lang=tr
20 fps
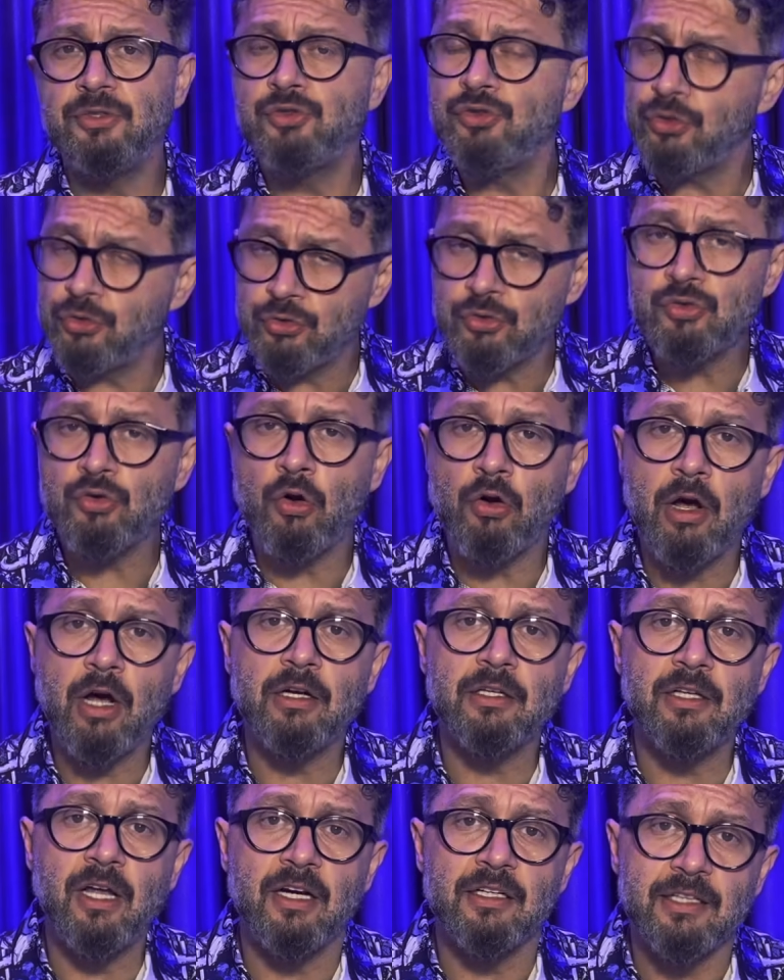Şükrü
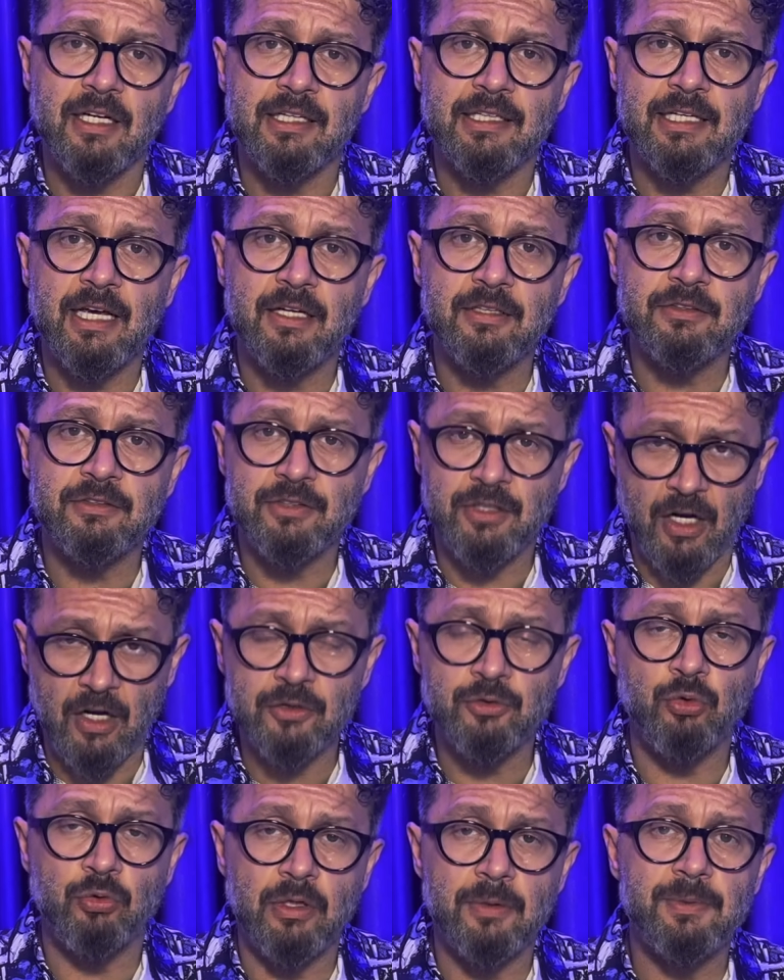sokaklardayken
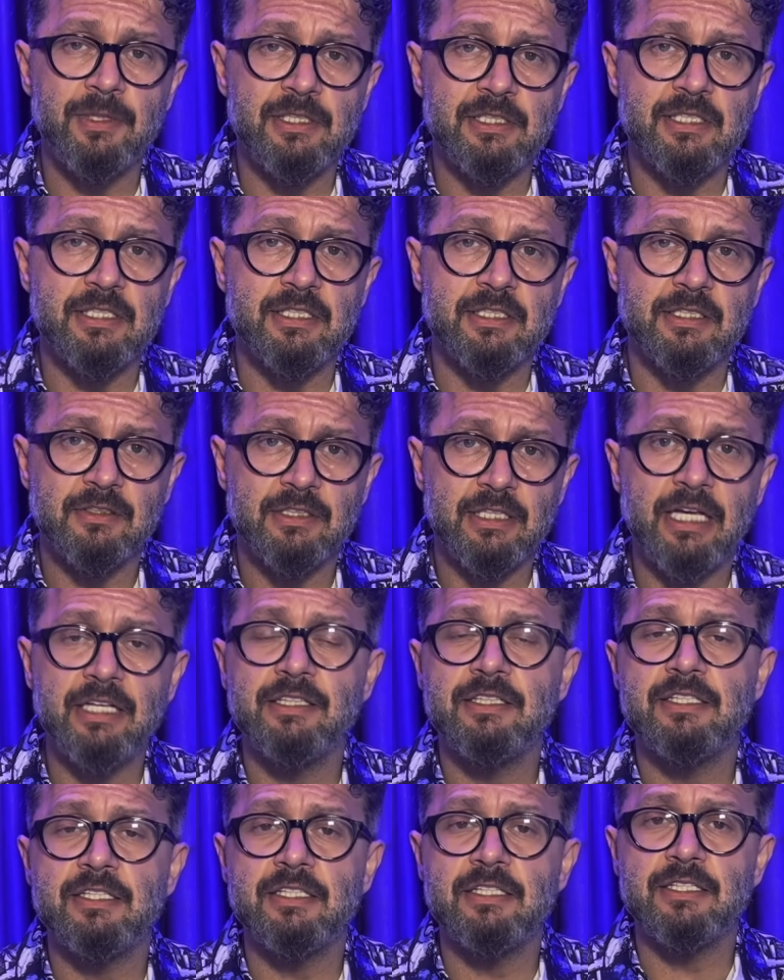rahat olabilirsiniz.
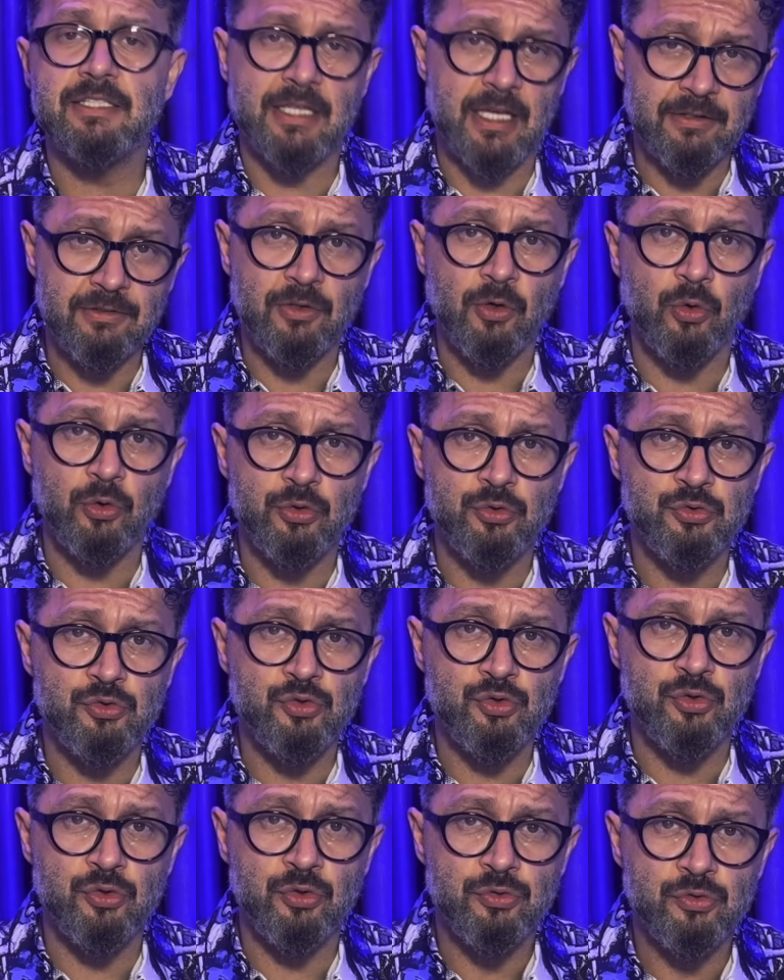Kendisi sette
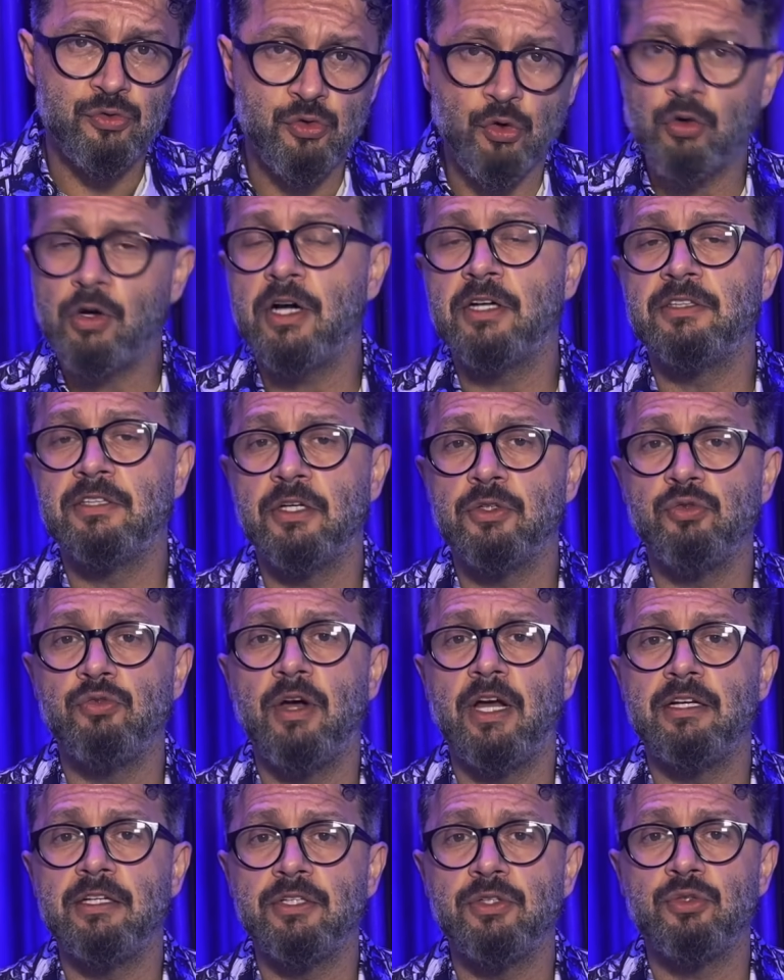oyuncu, sokakta
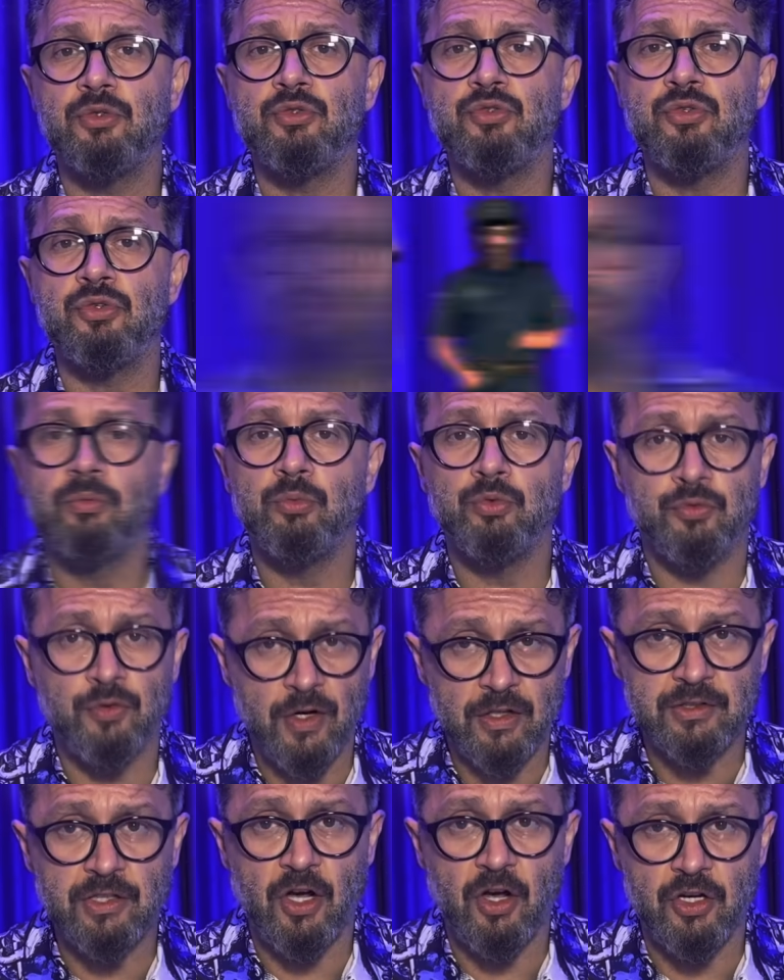güvenlik gücü,
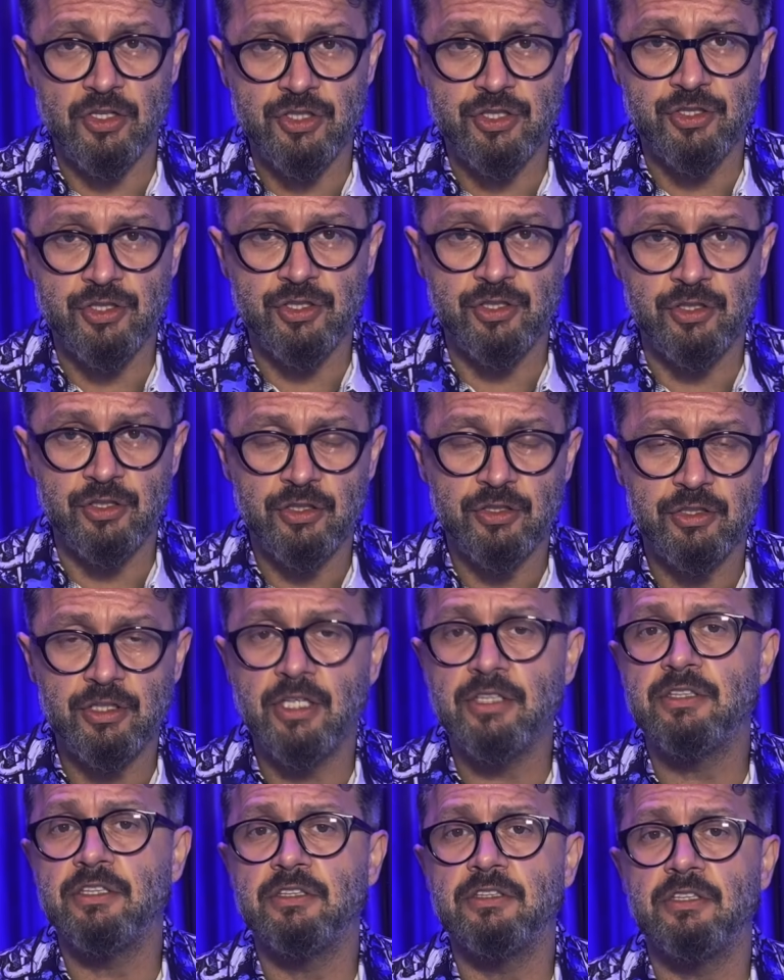mutfakta aşçı,
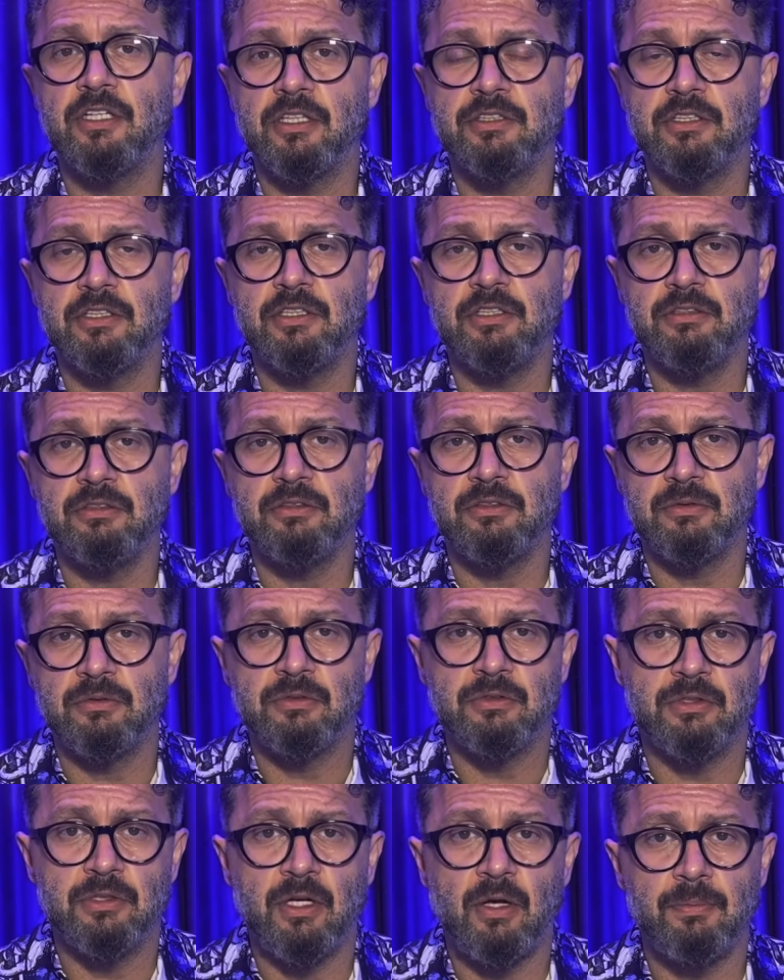yatakta
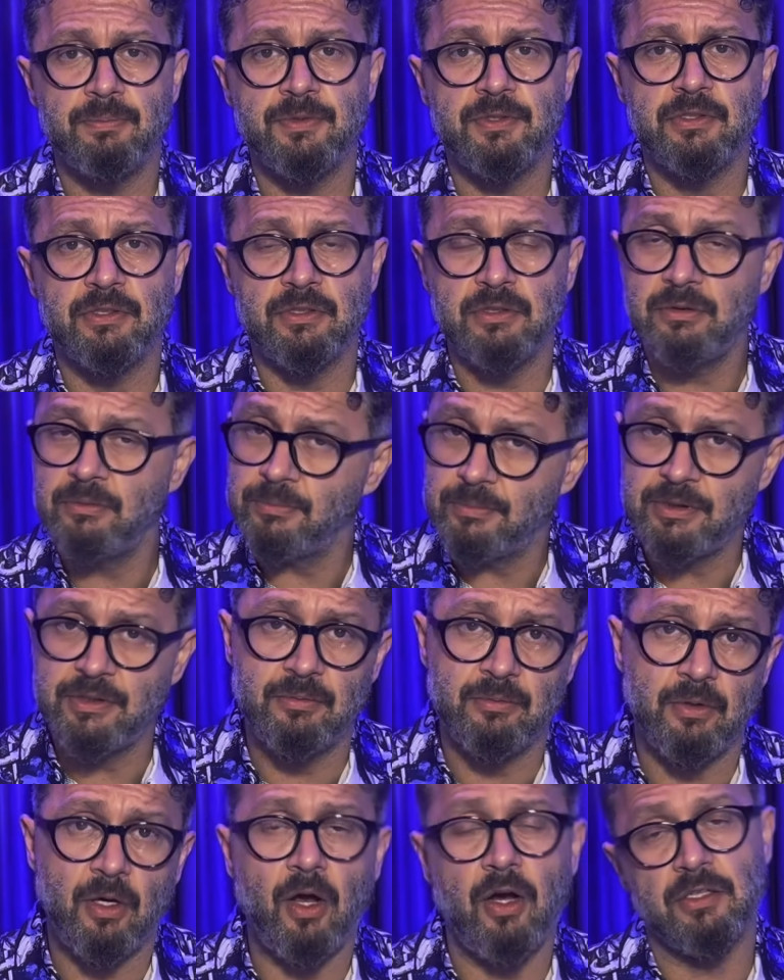ne yaptığını
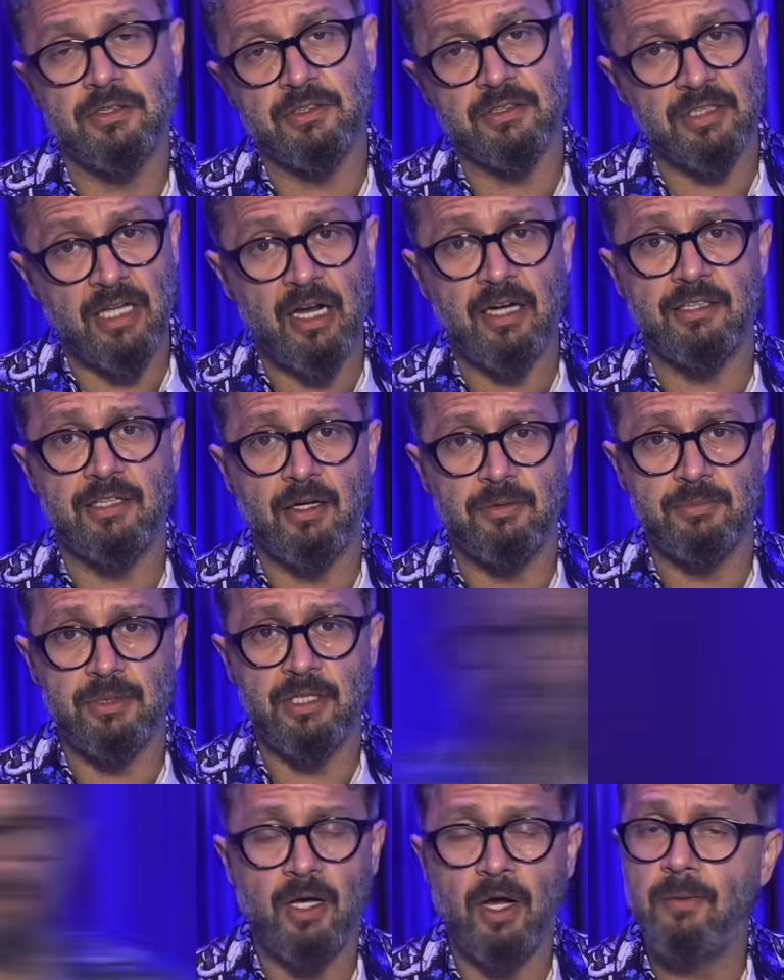biz artık nereden
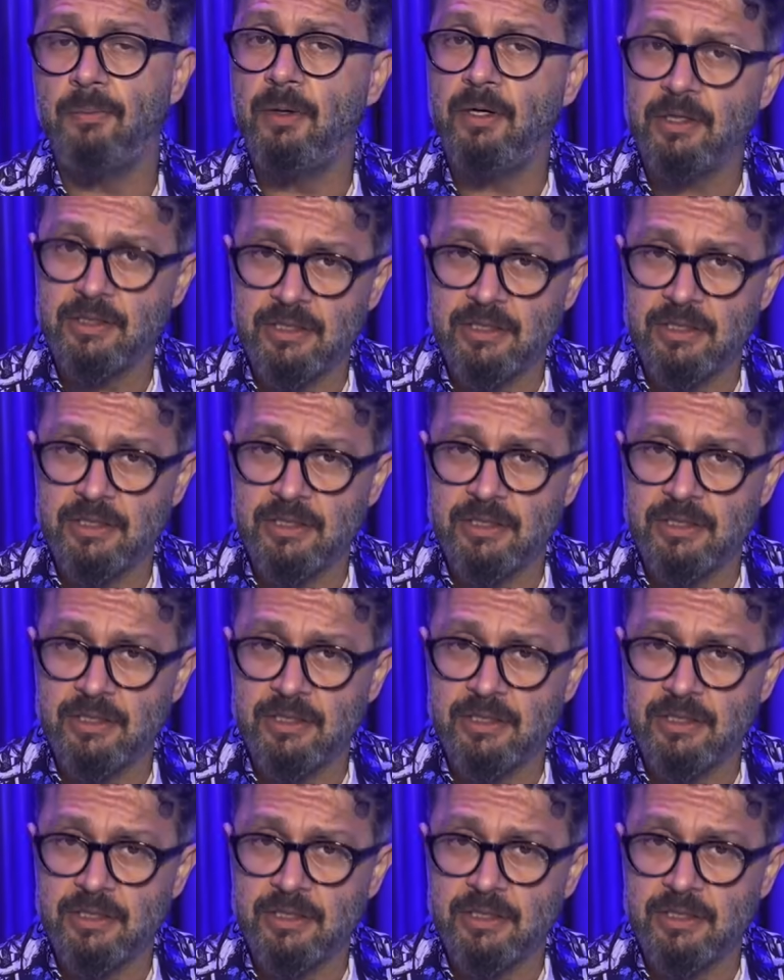bilelim. Ama